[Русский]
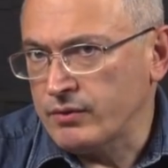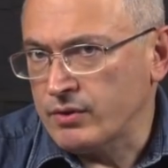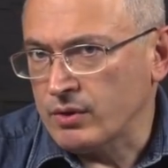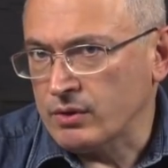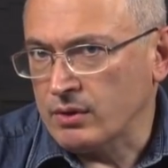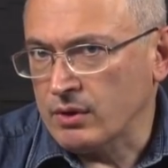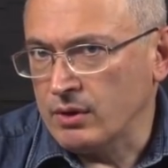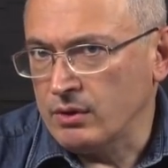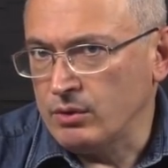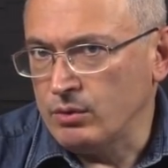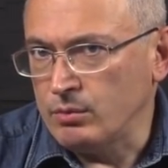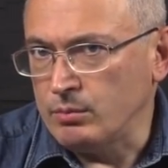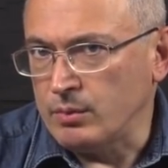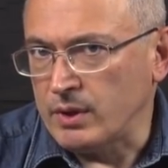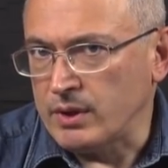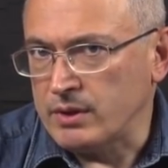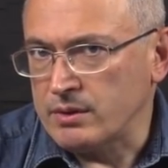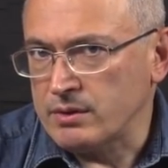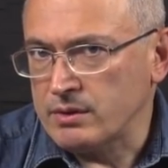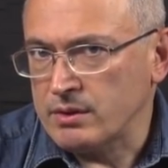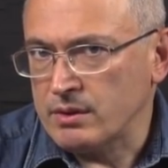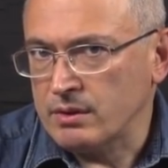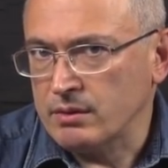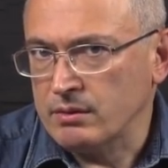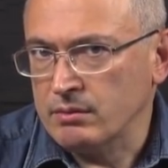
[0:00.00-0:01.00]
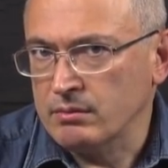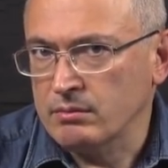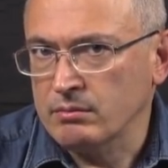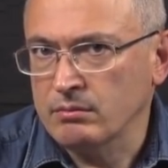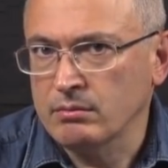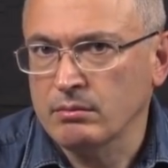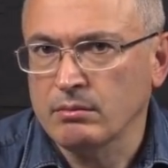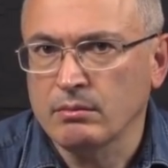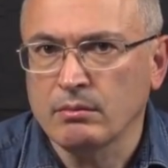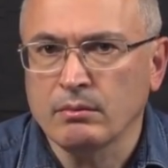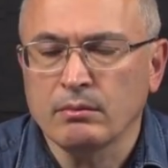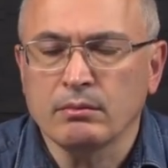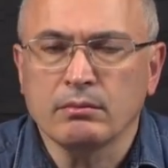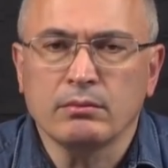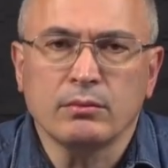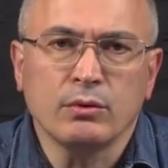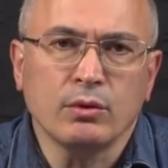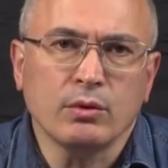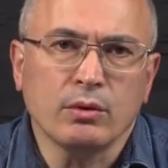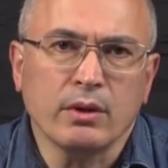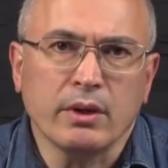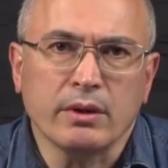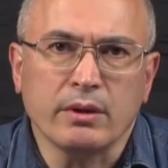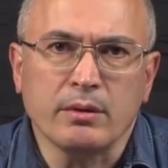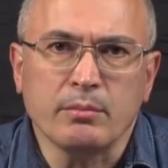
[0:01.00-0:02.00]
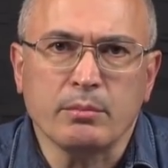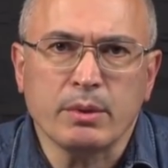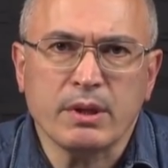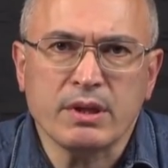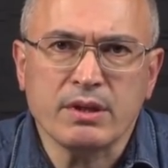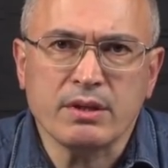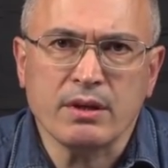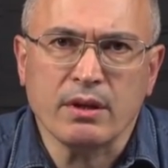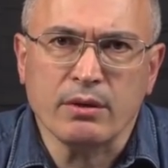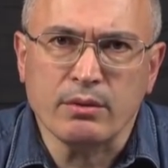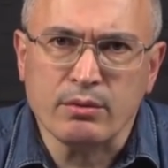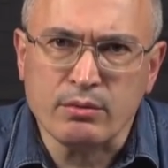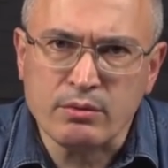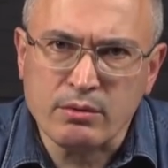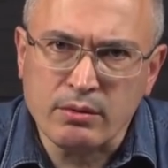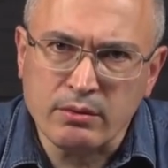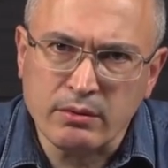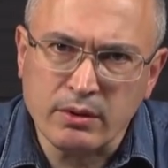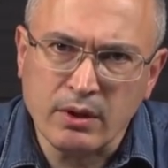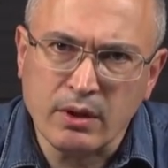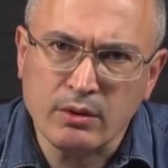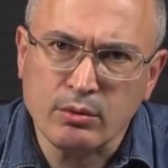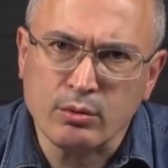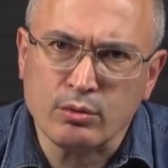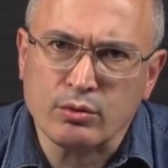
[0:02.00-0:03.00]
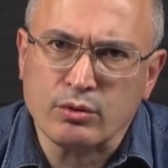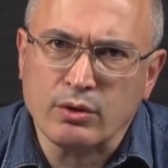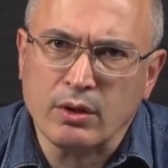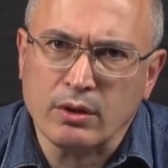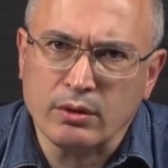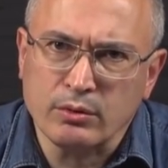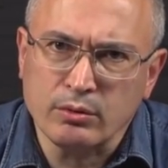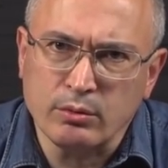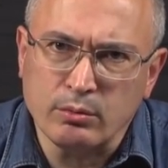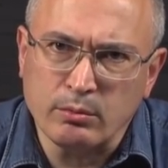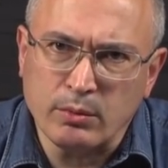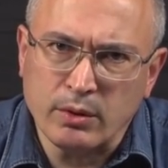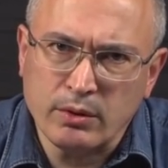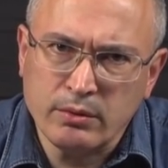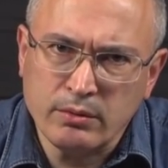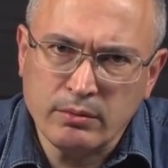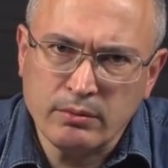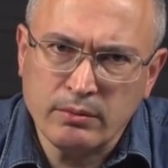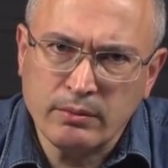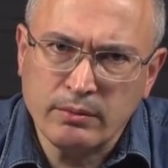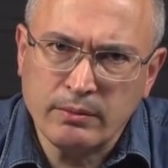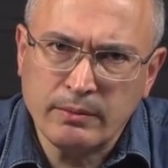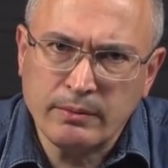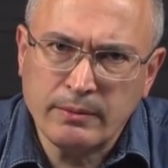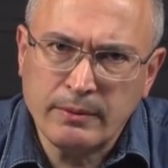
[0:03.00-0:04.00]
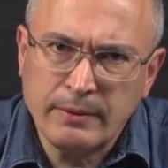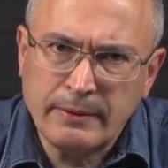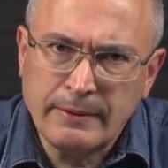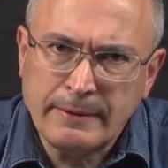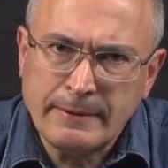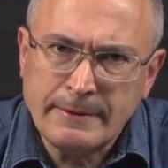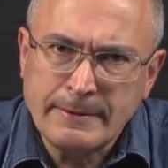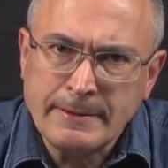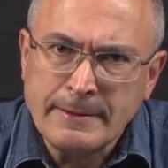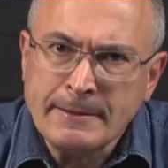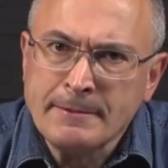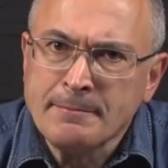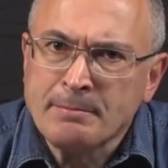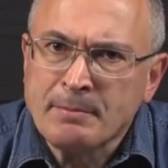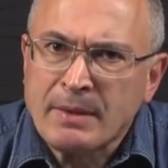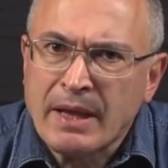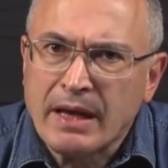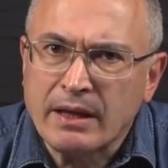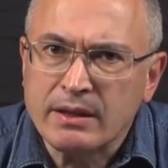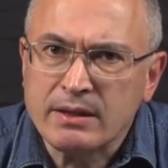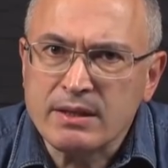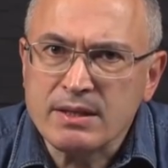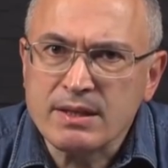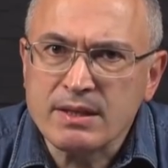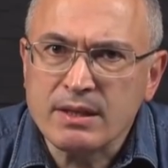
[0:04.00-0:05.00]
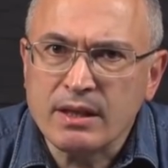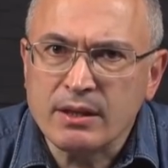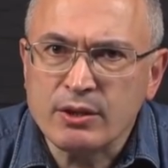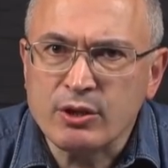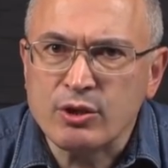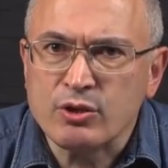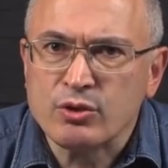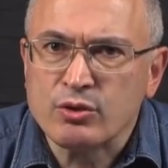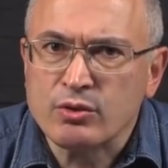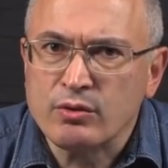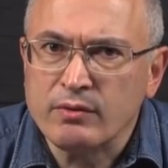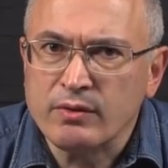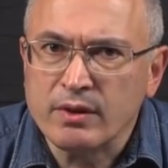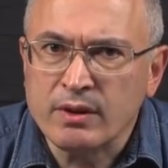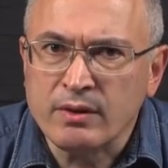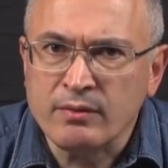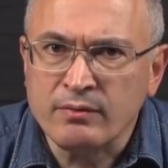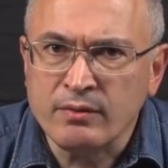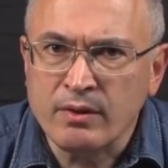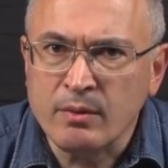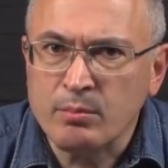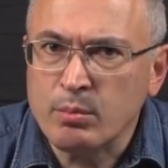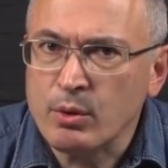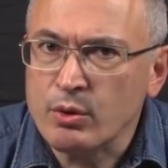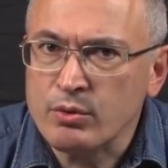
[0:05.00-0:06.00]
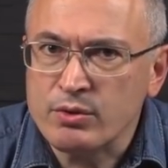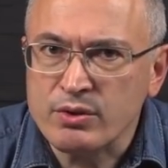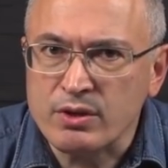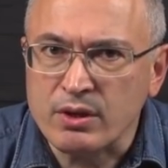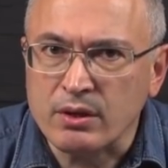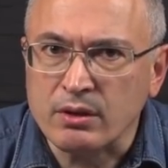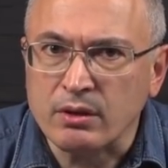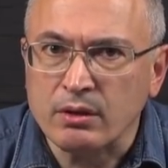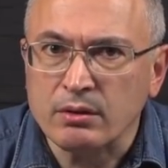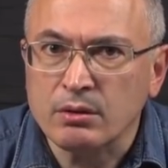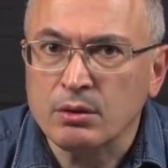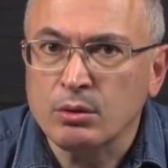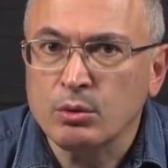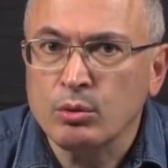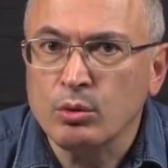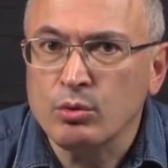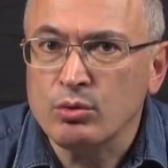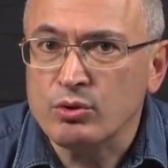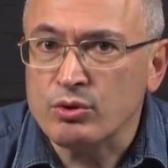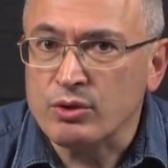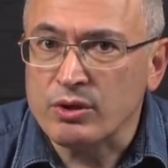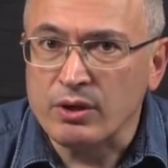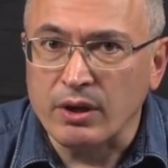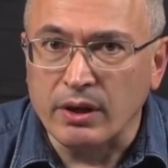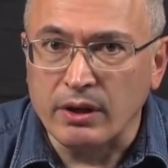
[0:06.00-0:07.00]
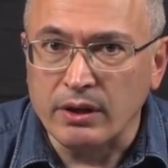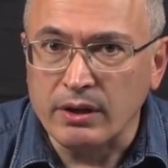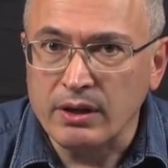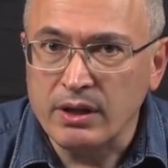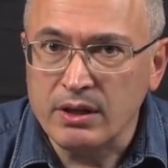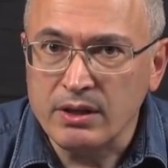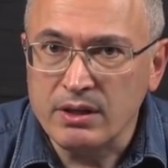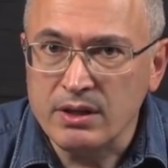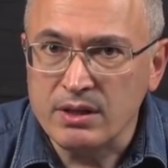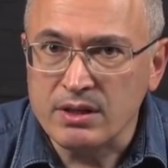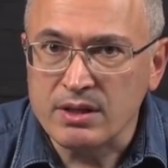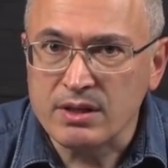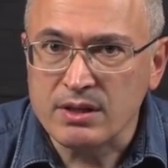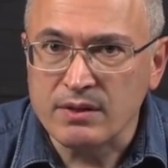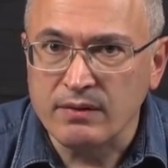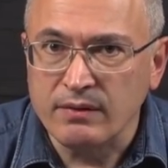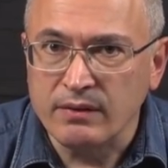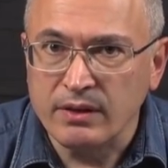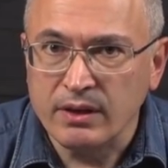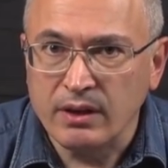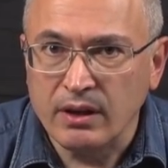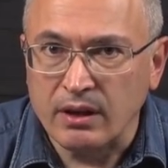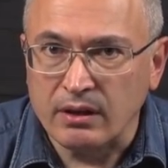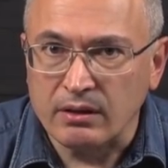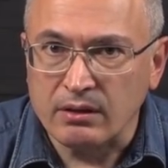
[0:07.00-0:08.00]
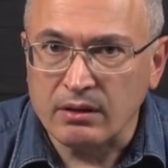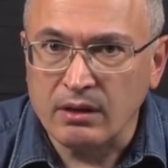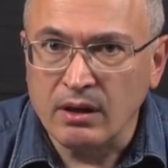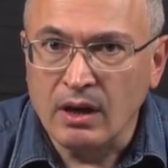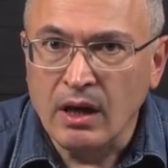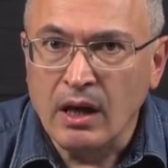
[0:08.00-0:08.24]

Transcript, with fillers: все-таки думаете? Ну ладно, признаюсь, я тоже так думаю. А это значит, что в этом вопросе тоже единства нет.